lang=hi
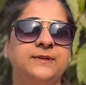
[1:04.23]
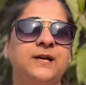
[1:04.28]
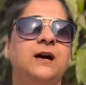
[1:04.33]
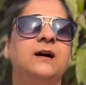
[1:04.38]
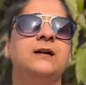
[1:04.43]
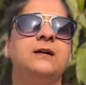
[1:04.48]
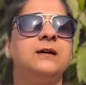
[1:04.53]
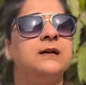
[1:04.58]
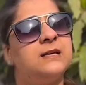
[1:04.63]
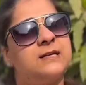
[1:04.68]
या
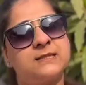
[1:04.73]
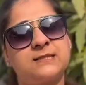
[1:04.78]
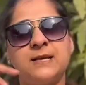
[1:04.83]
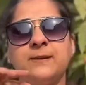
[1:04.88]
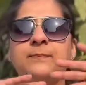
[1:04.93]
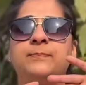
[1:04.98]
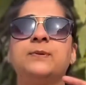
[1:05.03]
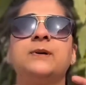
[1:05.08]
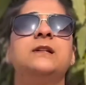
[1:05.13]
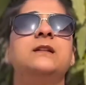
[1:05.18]

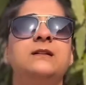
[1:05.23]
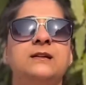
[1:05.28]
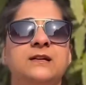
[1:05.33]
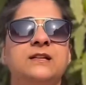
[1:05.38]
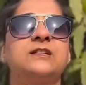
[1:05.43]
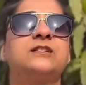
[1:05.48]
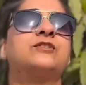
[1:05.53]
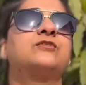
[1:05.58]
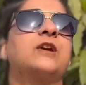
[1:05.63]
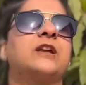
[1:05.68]
सिंपल
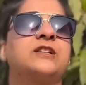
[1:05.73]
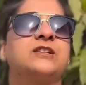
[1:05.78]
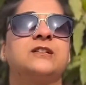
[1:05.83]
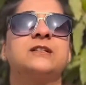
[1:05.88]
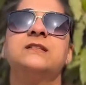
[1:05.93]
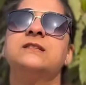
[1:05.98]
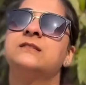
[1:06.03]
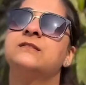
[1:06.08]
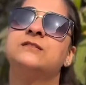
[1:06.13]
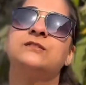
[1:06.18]

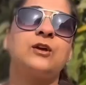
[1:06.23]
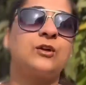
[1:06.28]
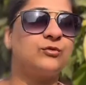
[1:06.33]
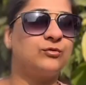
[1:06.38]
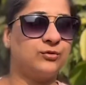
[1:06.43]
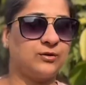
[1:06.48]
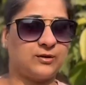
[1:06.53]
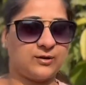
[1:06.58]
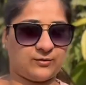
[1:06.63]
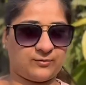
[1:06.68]
स्ट्रेचेस
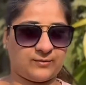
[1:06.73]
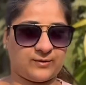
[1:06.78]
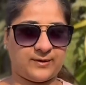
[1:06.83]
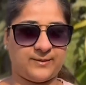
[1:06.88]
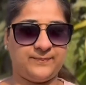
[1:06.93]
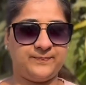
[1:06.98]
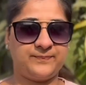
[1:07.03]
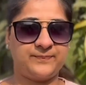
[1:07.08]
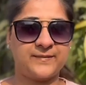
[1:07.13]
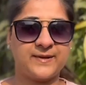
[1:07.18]
जरूर
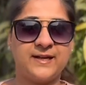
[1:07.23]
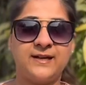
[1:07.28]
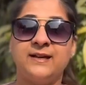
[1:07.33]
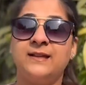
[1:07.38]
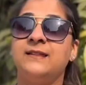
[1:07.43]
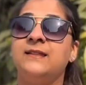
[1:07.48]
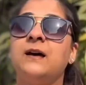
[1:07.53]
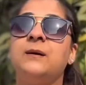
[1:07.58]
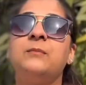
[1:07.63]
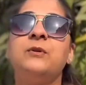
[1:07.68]
करो
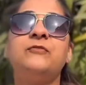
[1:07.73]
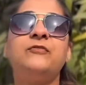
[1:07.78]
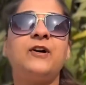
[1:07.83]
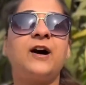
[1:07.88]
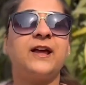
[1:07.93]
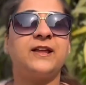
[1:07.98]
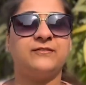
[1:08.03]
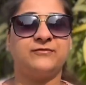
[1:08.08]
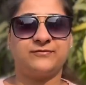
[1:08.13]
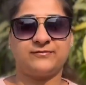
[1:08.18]
नंबर
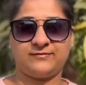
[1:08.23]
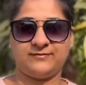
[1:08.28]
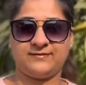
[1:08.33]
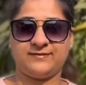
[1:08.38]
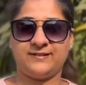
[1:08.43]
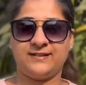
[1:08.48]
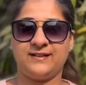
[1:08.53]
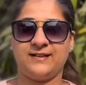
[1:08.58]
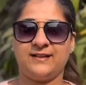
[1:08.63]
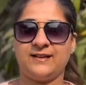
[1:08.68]

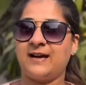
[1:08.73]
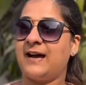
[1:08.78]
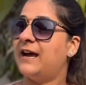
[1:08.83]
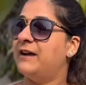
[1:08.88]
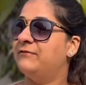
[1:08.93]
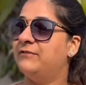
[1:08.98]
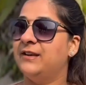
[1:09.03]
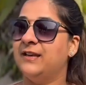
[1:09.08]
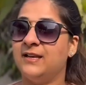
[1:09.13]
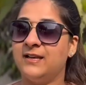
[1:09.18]
फाइव
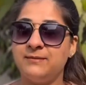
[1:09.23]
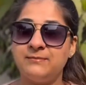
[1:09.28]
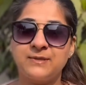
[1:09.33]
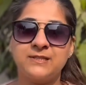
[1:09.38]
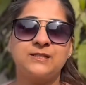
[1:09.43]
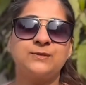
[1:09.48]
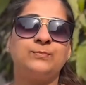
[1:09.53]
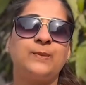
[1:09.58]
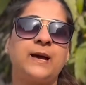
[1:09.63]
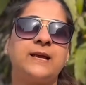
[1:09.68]
आई विल
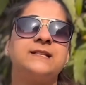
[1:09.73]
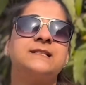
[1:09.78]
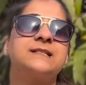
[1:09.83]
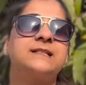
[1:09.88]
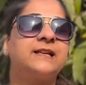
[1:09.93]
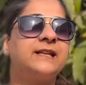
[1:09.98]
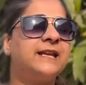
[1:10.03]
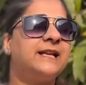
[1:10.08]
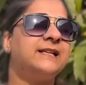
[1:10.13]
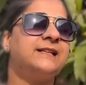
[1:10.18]
लिमिट माई
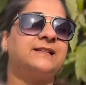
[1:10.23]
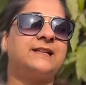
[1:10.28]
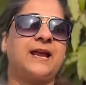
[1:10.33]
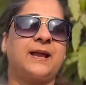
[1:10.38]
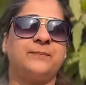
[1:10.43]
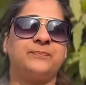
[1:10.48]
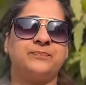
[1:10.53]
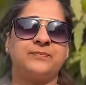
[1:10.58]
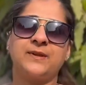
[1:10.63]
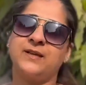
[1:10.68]
स्क्रीन
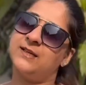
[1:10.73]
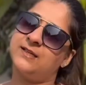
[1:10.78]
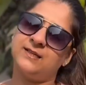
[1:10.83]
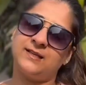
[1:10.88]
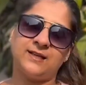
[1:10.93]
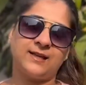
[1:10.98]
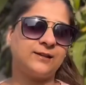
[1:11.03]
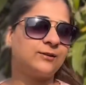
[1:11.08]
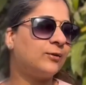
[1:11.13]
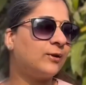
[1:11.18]
टाइम
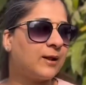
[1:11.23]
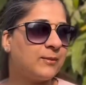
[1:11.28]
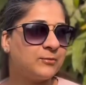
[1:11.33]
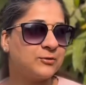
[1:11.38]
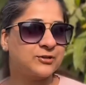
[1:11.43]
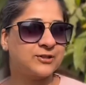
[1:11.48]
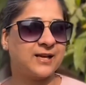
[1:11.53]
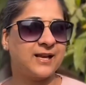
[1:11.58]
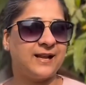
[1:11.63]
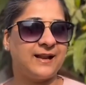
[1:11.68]
ये थोड़ा
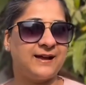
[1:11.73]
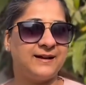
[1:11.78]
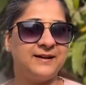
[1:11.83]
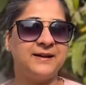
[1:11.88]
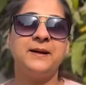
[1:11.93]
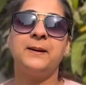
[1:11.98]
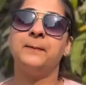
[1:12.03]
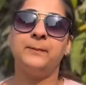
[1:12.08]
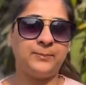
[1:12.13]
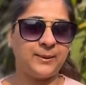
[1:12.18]
मुश्किल है
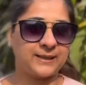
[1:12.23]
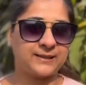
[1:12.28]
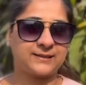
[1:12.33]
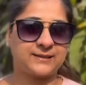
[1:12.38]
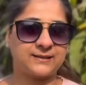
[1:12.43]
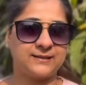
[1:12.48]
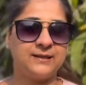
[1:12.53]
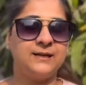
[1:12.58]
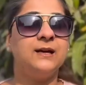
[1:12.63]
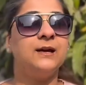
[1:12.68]

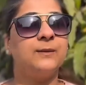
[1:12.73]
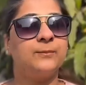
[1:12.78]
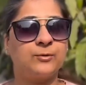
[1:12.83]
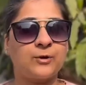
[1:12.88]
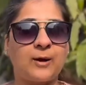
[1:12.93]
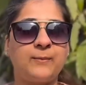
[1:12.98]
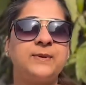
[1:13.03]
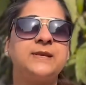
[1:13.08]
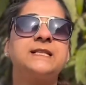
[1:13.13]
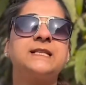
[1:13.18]
बट
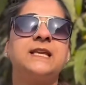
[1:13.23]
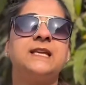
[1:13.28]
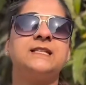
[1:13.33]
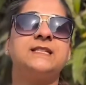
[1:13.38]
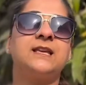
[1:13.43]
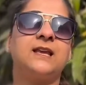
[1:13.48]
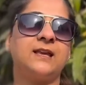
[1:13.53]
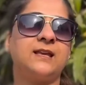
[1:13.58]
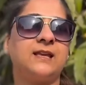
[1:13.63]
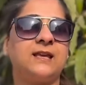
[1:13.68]
प्रॉमिस
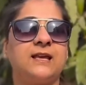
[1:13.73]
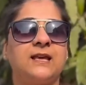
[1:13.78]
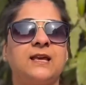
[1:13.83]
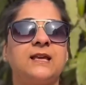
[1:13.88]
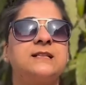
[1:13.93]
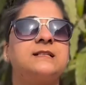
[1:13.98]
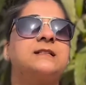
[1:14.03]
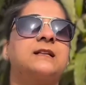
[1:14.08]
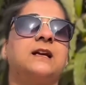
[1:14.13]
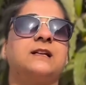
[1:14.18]
कीजिए कि
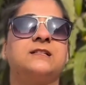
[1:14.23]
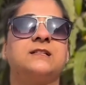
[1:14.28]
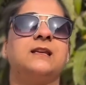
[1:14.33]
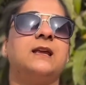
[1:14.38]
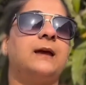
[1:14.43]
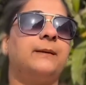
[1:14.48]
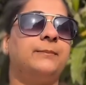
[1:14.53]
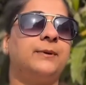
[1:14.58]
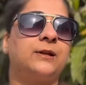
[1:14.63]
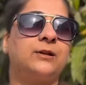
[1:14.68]
इस अच्छी
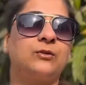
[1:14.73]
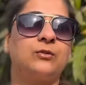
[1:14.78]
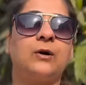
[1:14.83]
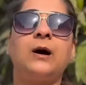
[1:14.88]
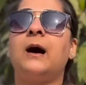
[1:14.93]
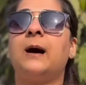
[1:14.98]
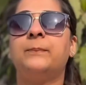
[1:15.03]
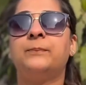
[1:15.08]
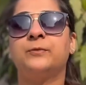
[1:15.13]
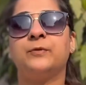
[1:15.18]
हैबिट को
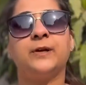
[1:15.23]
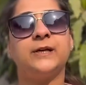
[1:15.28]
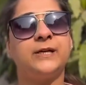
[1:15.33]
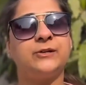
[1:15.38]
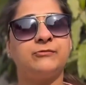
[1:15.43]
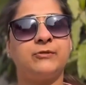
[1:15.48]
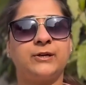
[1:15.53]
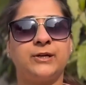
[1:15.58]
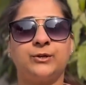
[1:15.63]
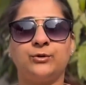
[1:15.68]
आप
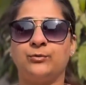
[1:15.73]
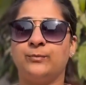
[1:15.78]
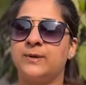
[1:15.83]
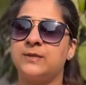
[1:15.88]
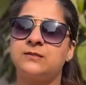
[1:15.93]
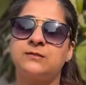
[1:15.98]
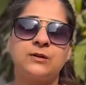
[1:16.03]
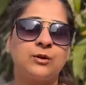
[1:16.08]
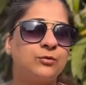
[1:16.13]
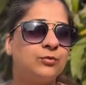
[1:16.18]
2022 में
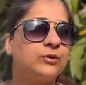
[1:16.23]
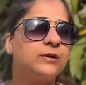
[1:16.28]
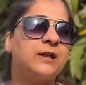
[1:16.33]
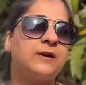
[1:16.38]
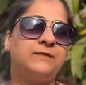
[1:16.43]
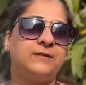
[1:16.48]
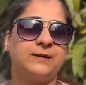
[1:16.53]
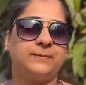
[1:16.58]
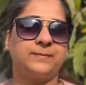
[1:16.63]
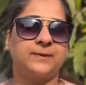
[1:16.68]
ज़रूर
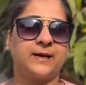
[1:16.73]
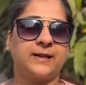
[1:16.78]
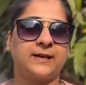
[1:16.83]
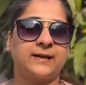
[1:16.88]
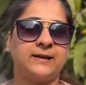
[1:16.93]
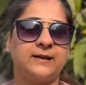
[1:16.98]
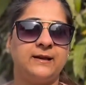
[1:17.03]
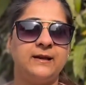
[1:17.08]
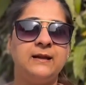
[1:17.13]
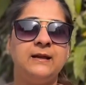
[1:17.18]
डेवलप
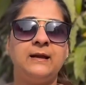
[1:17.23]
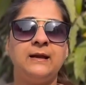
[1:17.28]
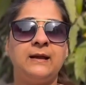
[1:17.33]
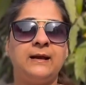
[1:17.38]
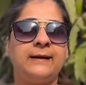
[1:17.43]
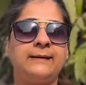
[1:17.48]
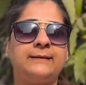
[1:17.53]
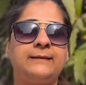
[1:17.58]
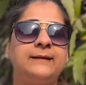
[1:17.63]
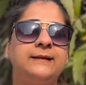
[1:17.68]
करेंगे
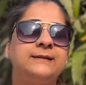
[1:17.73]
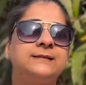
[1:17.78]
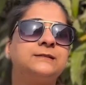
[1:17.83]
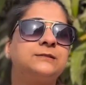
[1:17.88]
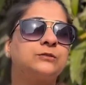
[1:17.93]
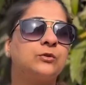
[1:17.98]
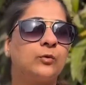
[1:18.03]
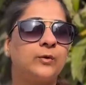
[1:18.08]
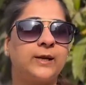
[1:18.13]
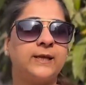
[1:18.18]

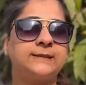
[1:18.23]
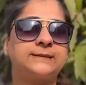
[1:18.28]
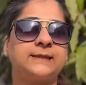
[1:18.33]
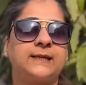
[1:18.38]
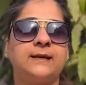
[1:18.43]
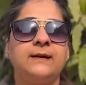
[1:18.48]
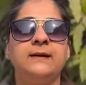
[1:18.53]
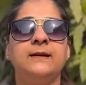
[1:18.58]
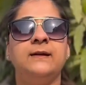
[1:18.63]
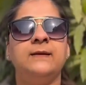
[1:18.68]
एटलीस्ट सोने से